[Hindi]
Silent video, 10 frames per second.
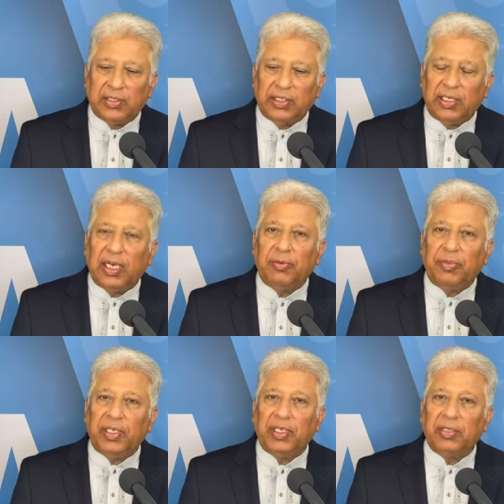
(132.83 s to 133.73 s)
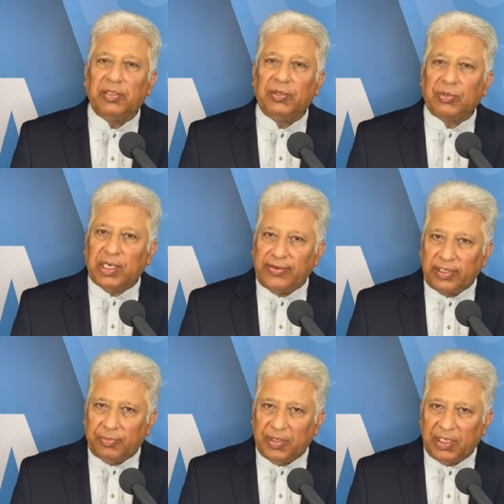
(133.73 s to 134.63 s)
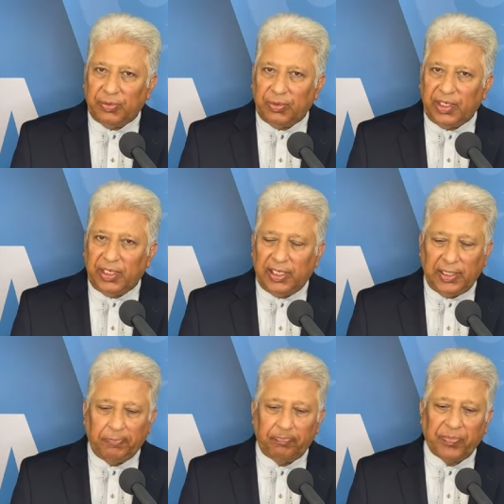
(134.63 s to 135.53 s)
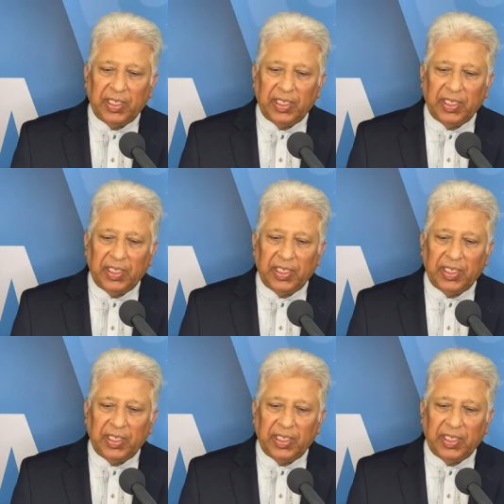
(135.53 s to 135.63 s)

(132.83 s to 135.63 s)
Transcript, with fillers: इसकी राह में रुकावट बने हुए हैं